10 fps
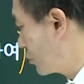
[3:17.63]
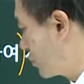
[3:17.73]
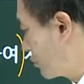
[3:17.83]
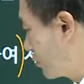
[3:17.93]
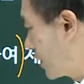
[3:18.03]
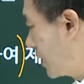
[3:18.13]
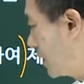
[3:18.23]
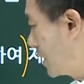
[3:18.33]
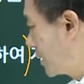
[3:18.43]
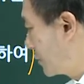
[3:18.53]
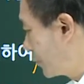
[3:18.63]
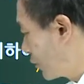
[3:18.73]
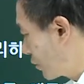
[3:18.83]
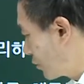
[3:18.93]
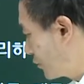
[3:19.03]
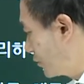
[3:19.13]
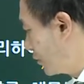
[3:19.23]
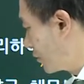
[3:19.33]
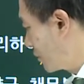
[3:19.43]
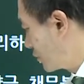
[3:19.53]
청구가
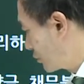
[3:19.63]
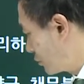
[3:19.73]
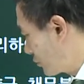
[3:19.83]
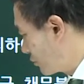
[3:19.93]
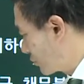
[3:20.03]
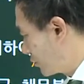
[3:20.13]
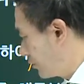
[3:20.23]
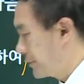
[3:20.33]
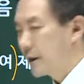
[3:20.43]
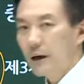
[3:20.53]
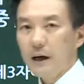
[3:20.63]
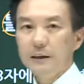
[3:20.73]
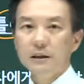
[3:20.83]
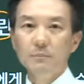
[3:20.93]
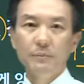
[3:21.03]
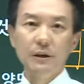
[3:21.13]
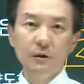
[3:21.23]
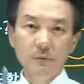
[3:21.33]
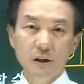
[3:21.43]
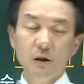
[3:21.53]
물권적 청구권. 같이
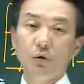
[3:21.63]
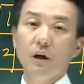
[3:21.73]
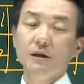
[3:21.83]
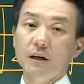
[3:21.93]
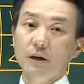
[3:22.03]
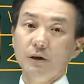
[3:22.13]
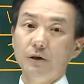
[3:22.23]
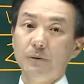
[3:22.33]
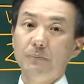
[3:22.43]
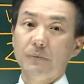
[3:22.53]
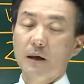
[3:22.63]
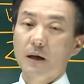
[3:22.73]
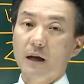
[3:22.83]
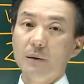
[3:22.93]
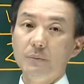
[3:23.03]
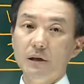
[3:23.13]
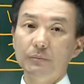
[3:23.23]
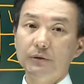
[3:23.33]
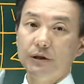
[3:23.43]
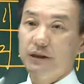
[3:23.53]
미음치읒 똑같잖아요. 그러니까
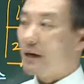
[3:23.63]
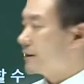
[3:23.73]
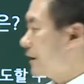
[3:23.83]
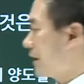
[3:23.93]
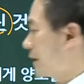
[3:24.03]
미음치읒 약자가